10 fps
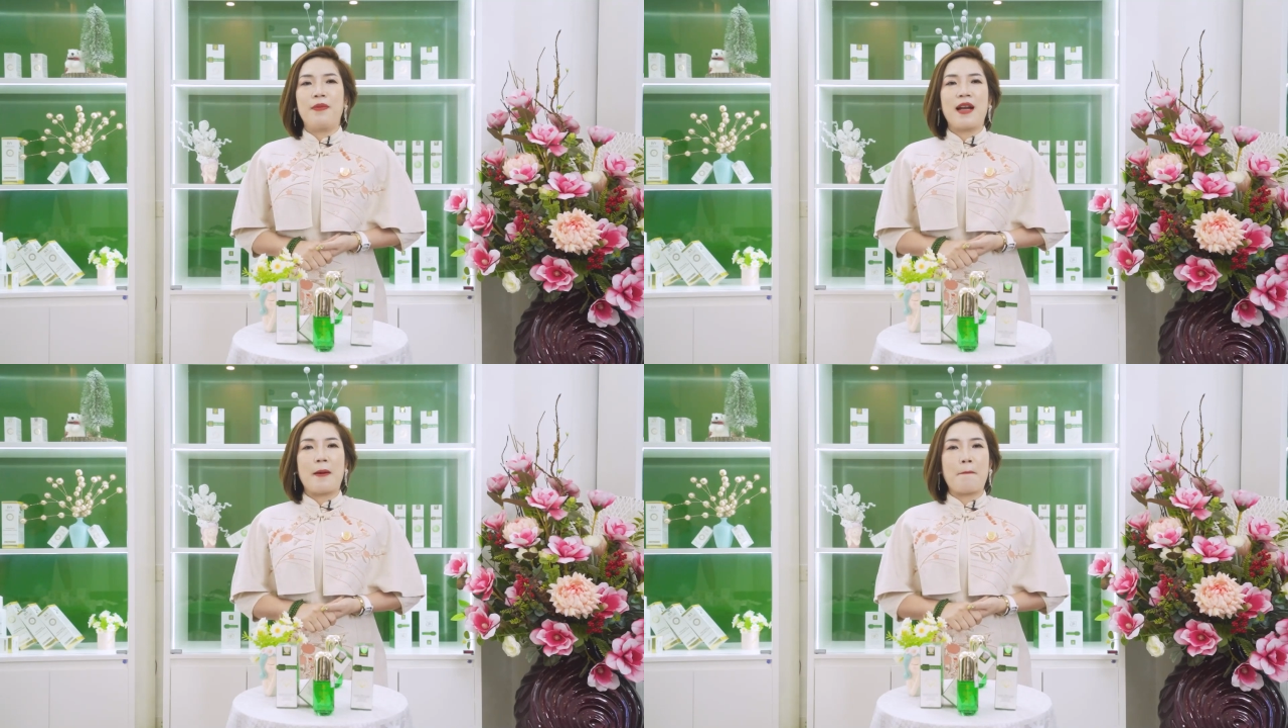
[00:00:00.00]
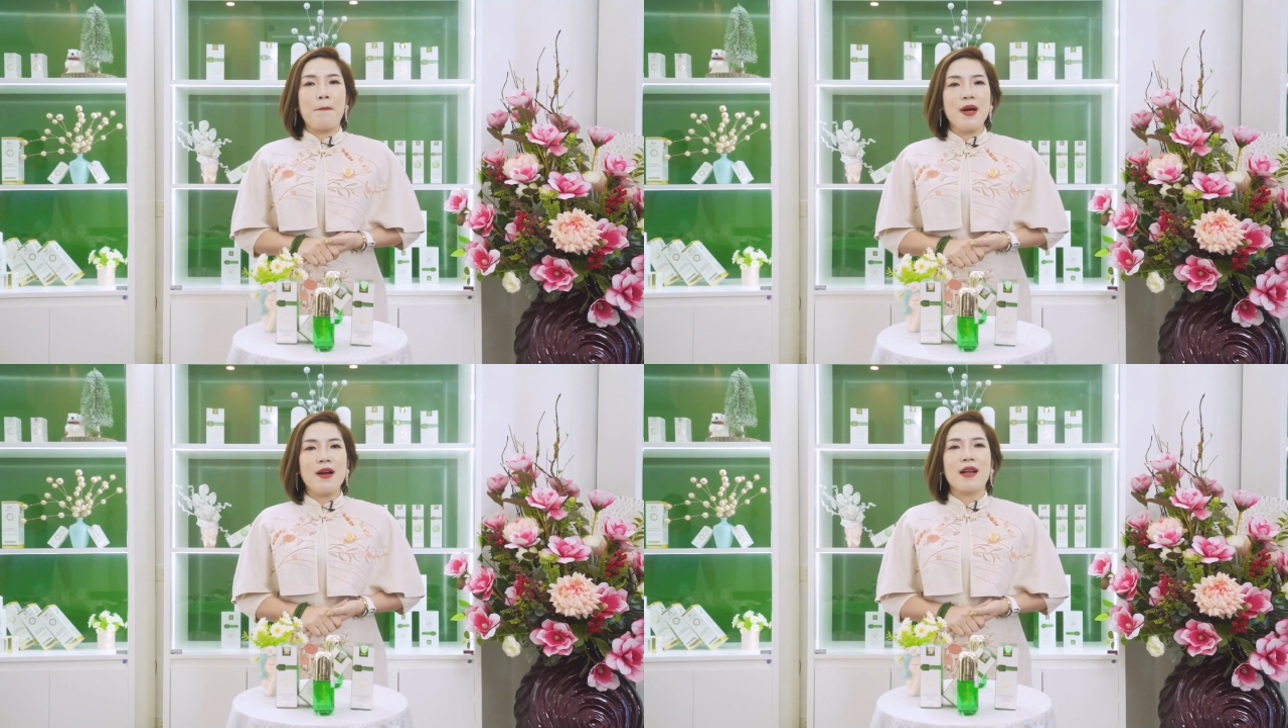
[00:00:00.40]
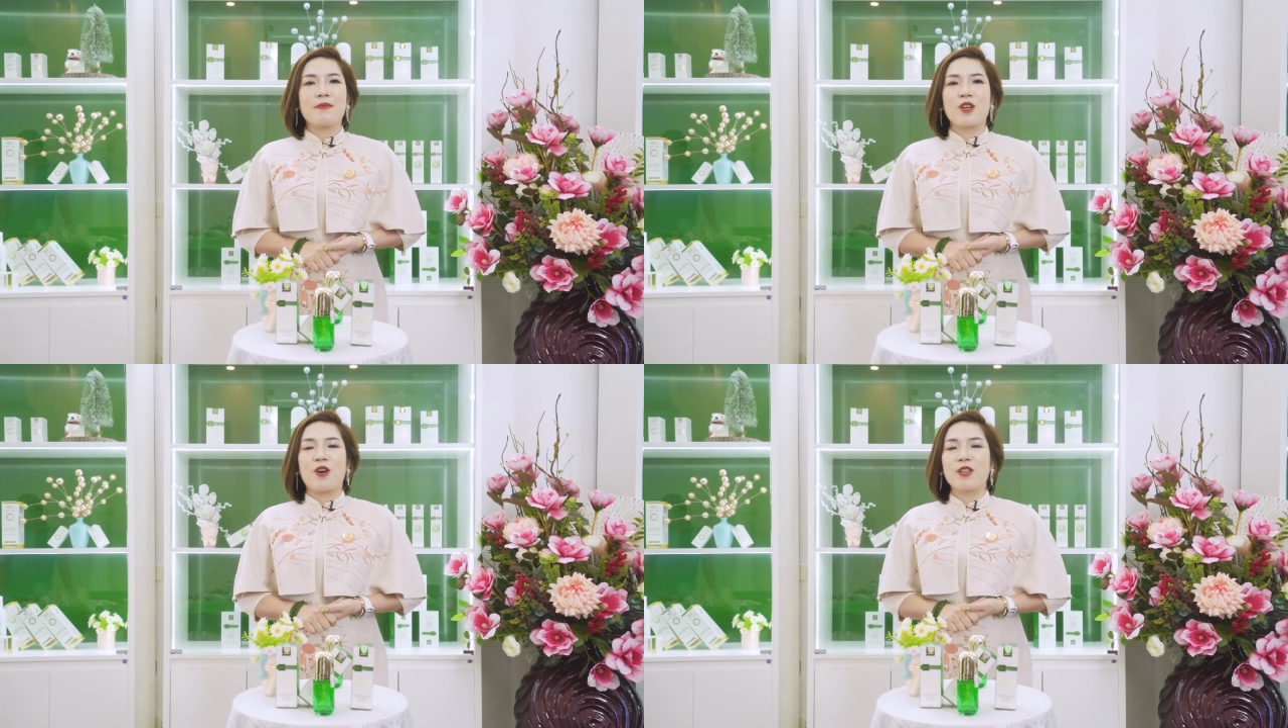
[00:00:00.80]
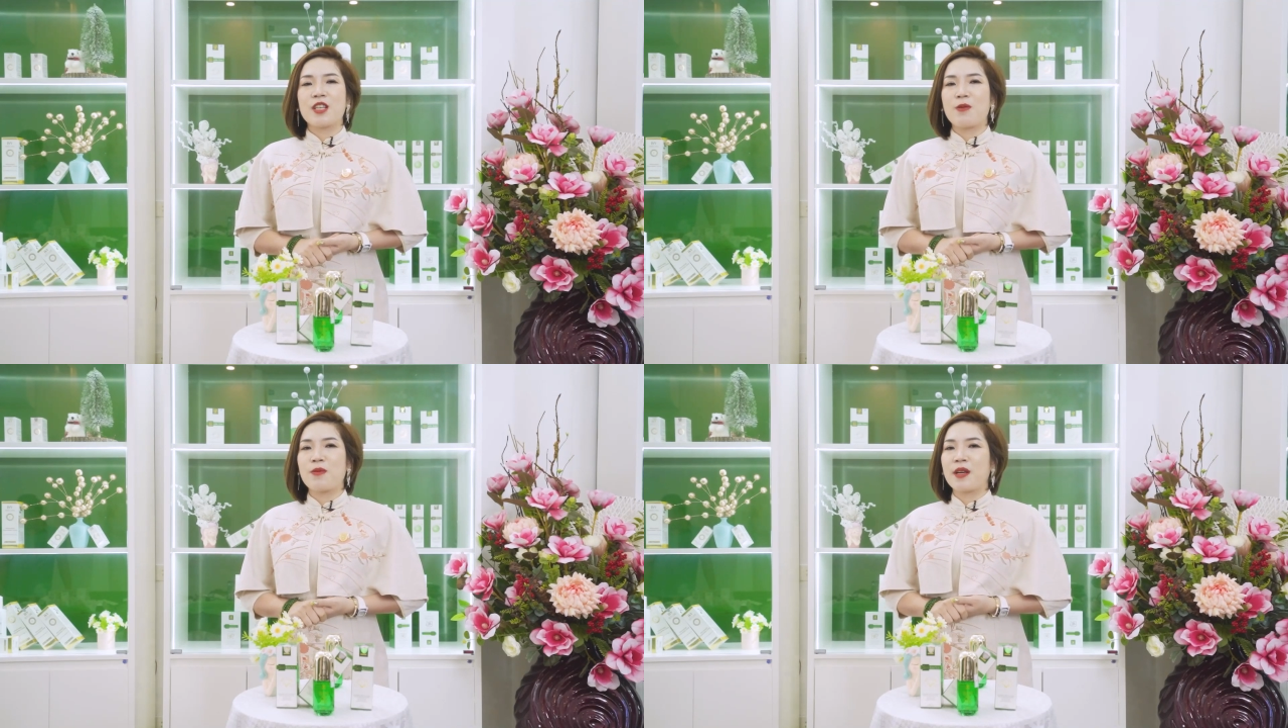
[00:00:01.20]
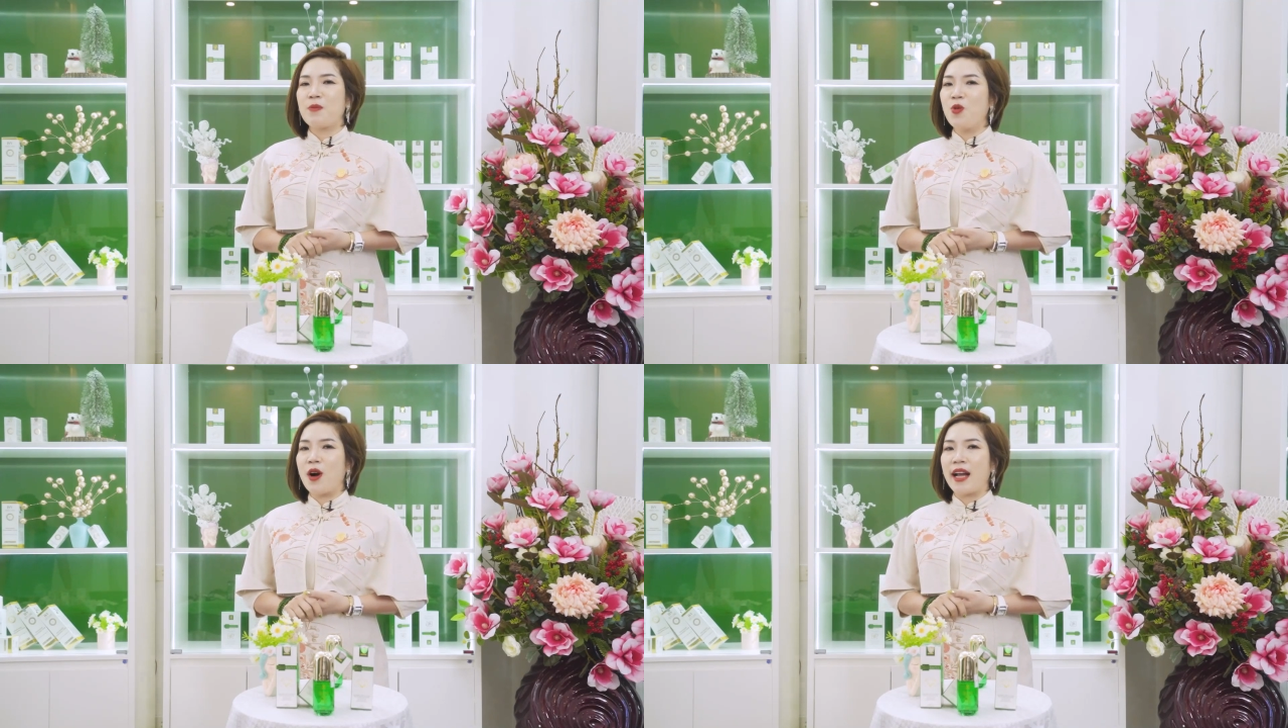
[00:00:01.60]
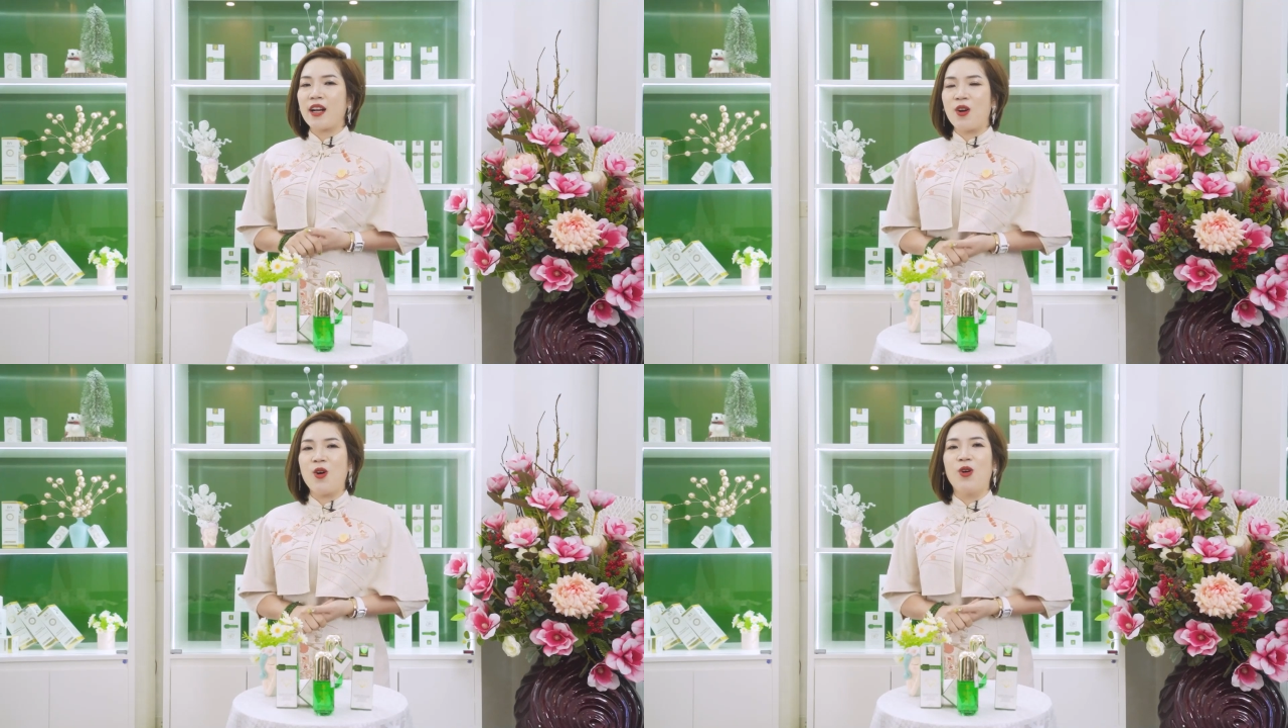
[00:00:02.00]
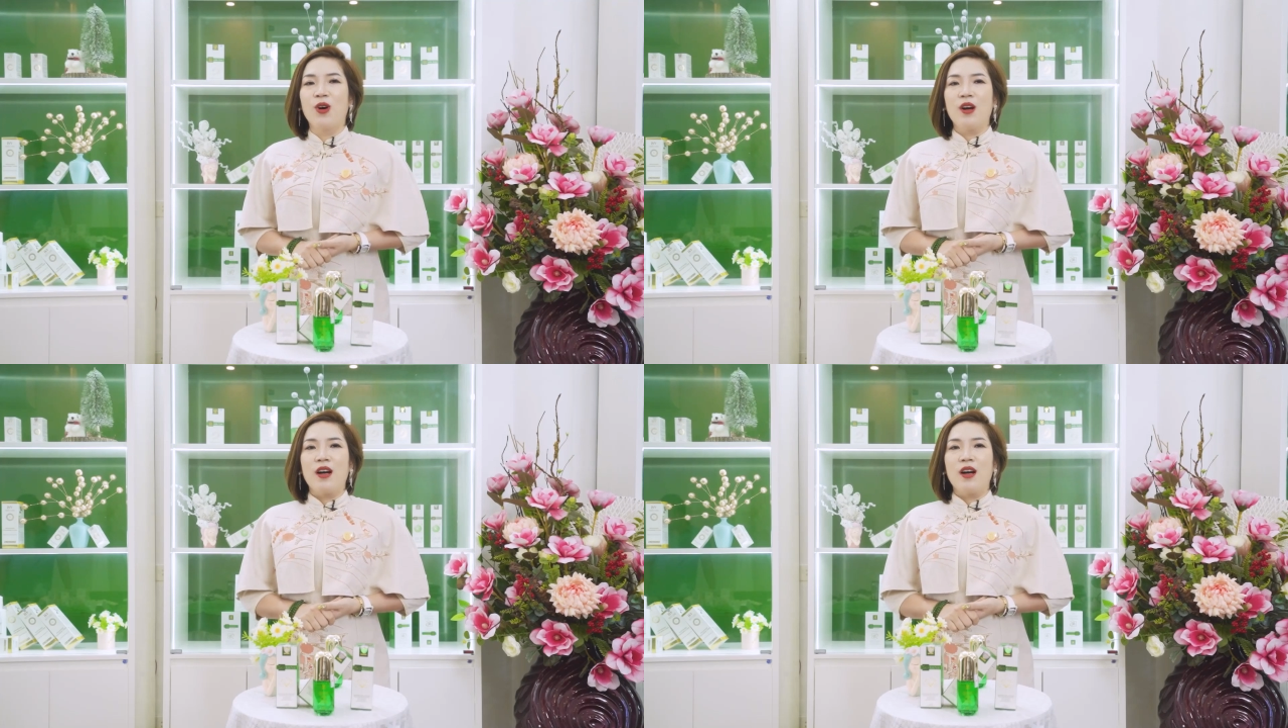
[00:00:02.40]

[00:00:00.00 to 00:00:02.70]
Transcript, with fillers: làm mưa làm gió trong cái mùa hanh khô.